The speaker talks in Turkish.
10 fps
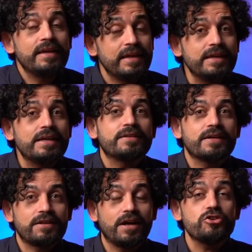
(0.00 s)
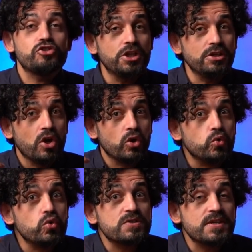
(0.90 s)
İngiltere'de aşının
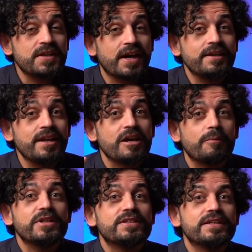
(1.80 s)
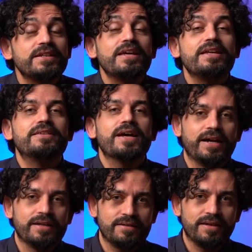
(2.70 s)
100 sterline yapıldığını iddia
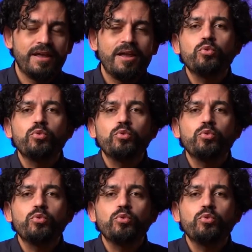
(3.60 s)
etti.